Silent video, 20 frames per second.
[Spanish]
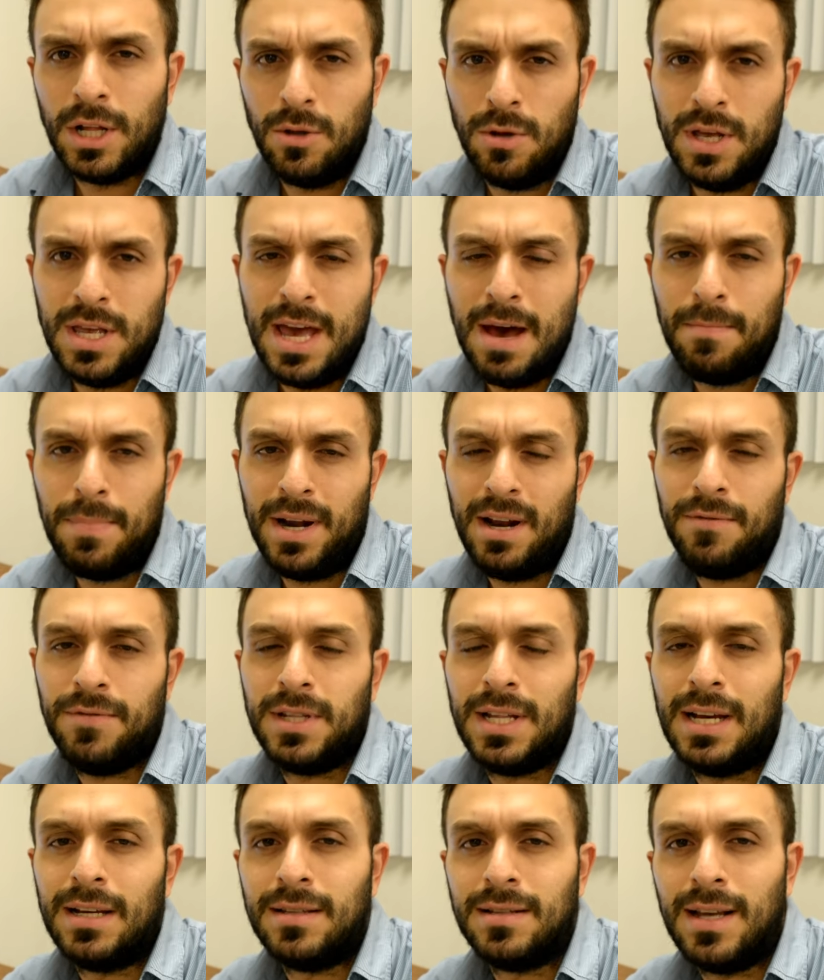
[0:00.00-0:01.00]
y ya para
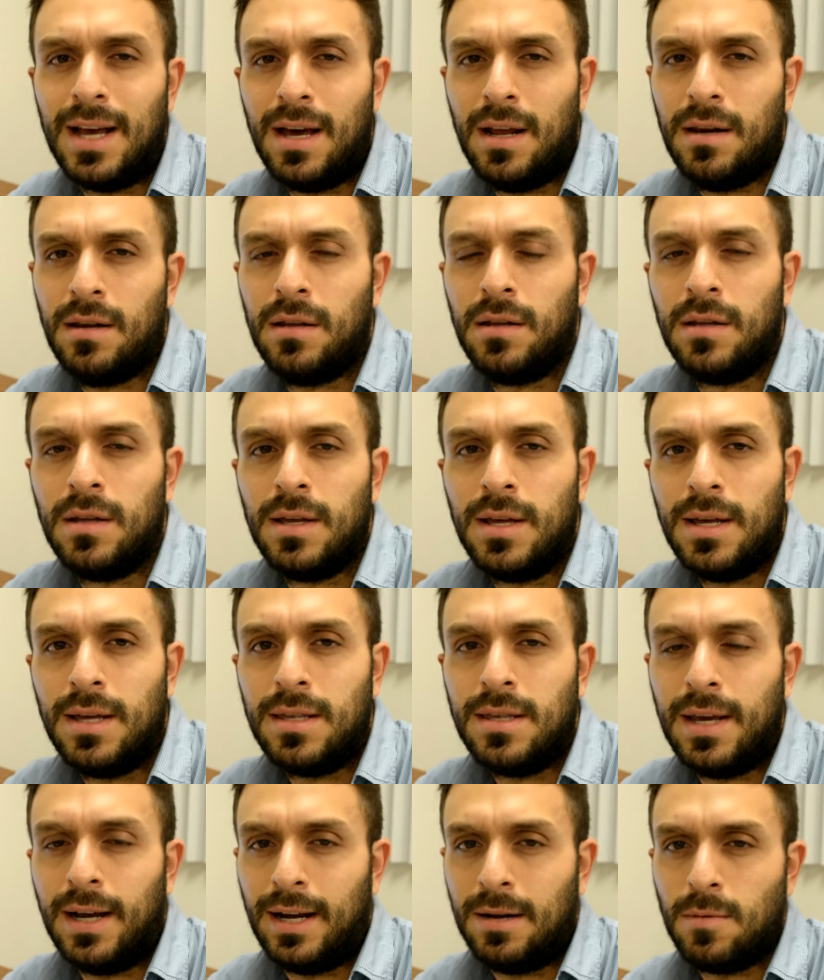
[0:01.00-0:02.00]
finalizar,
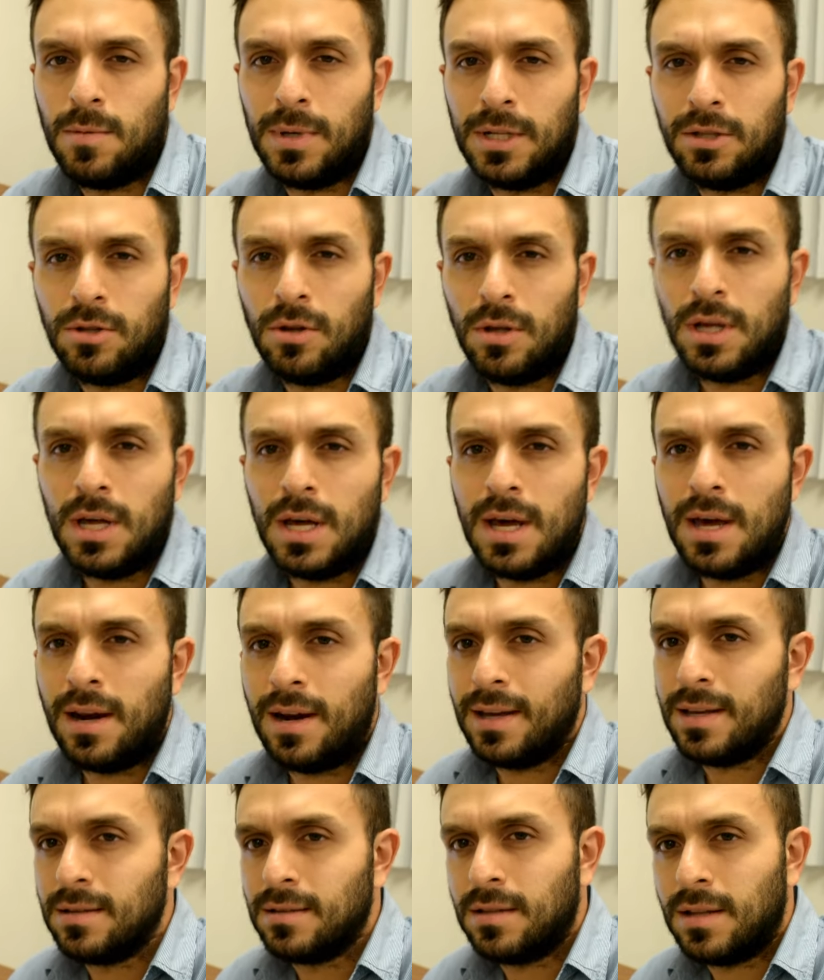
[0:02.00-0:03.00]
llega el momento de
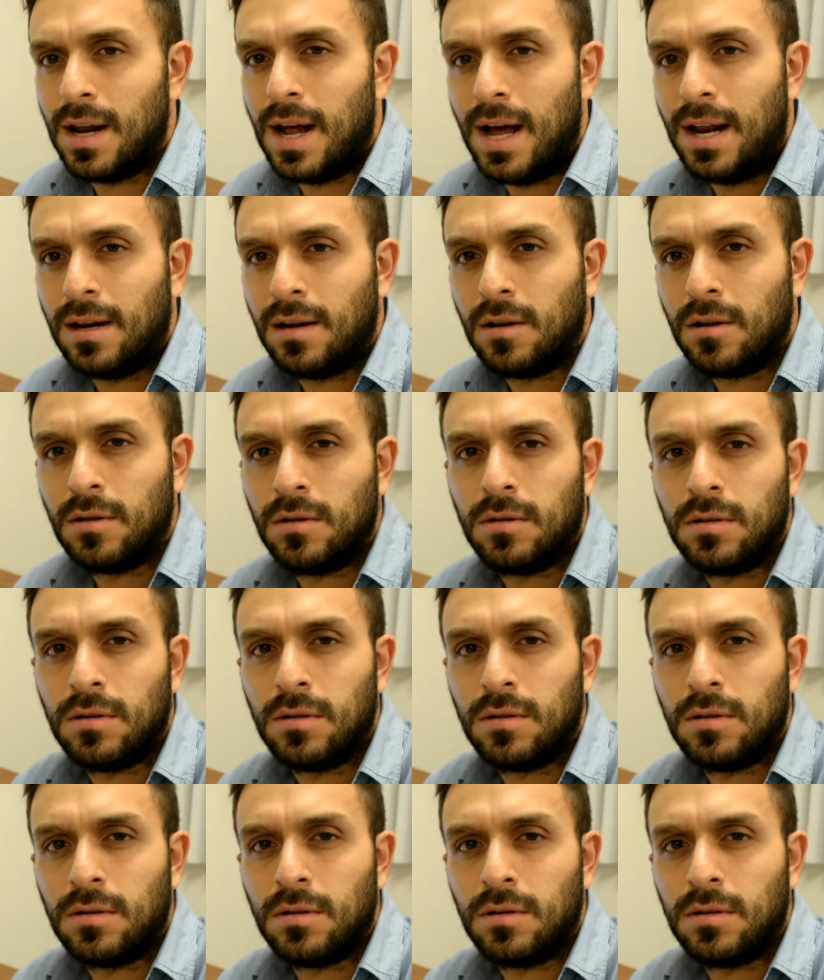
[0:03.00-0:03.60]
registrar